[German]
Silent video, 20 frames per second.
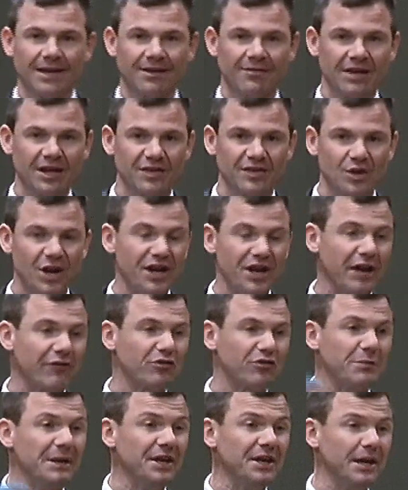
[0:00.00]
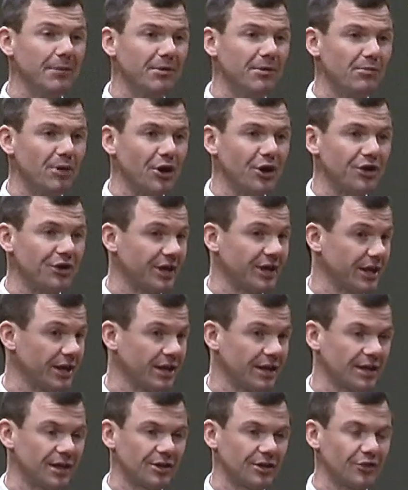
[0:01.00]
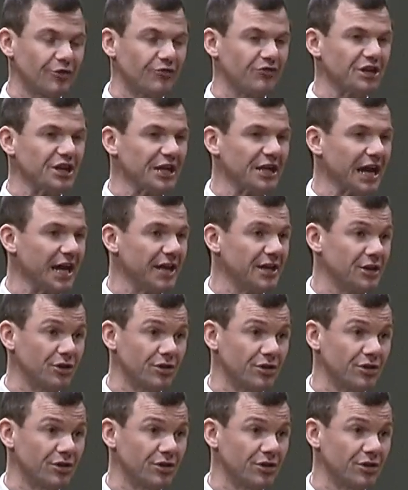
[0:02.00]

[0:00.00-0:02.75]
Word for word: Wer so ein Heft mitnehmen möchte, dürft ihr gerne,